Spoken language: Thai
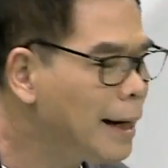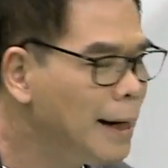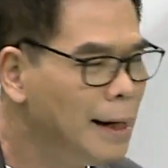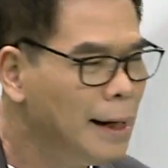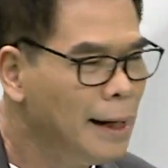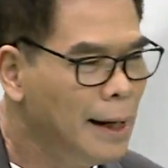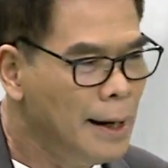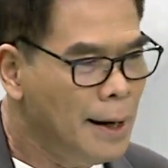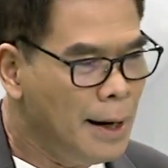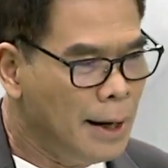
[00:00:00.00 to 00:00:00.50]
เนี่ย
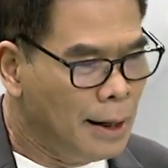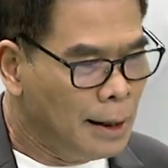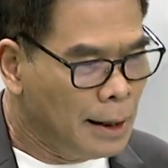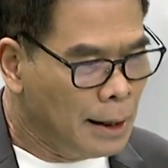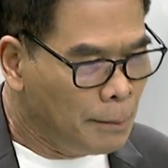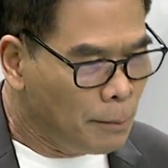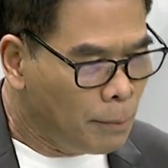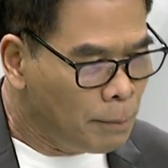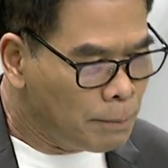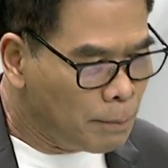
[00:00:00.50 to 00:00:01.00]

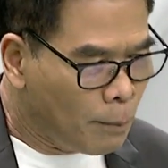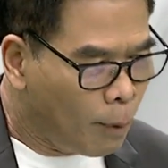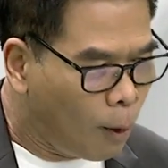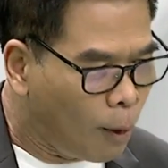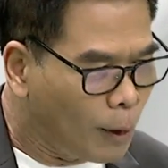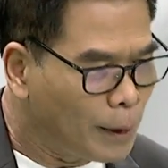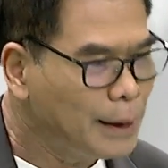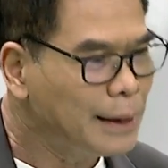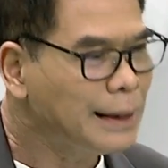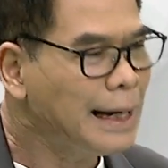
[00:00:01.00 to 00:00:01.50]
ผ
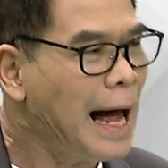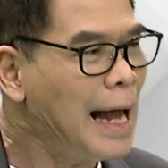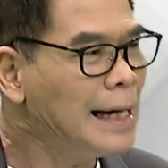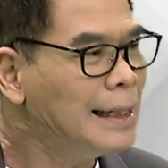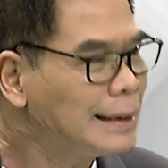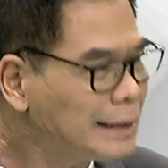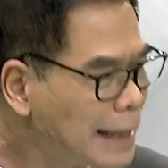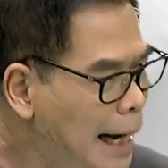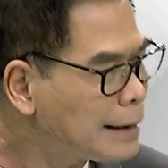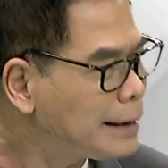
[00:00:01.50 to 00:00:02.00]
ลการ
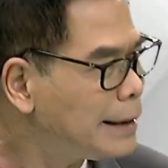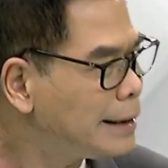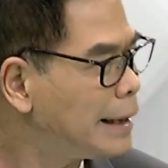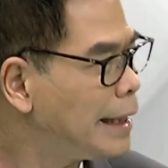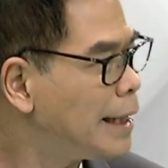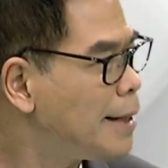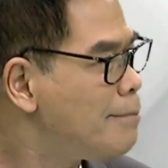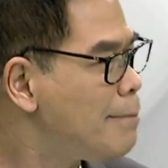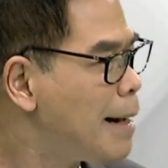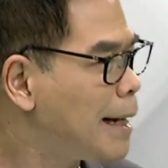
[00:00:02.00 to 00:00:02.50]
เลือกตั้งจ
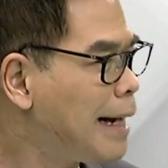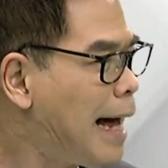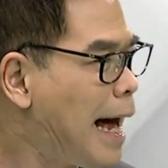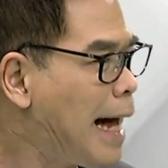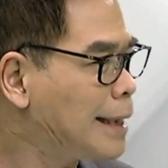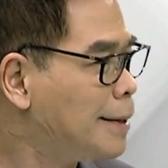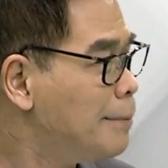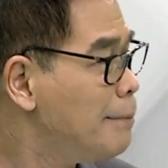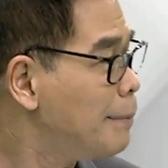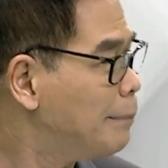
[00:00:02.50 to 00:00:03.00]
ริงๆมัน
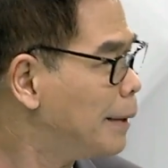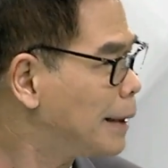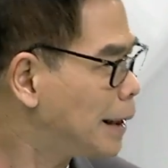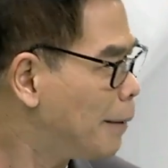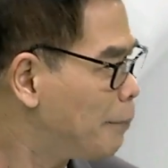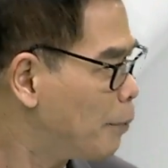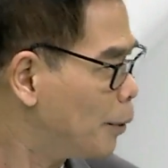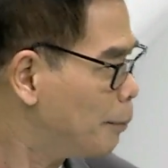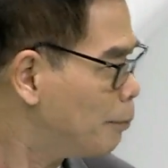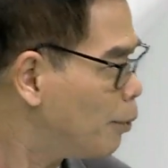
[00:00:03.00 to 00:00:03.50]
อาจจะไม่เหมือน
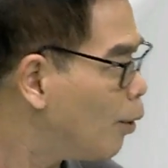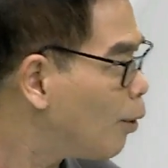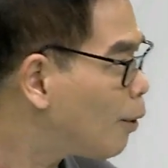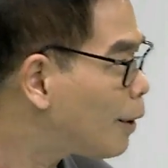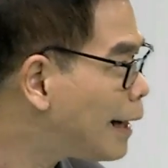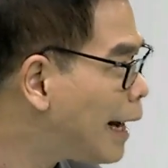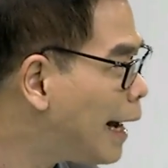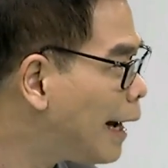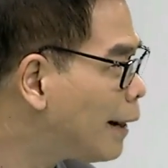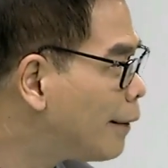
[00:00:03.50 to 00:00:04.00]
กับผลโพ
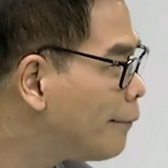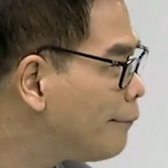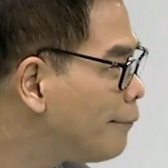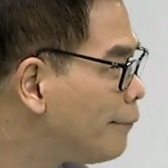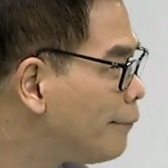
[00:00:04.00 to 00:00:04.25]
ก็ได้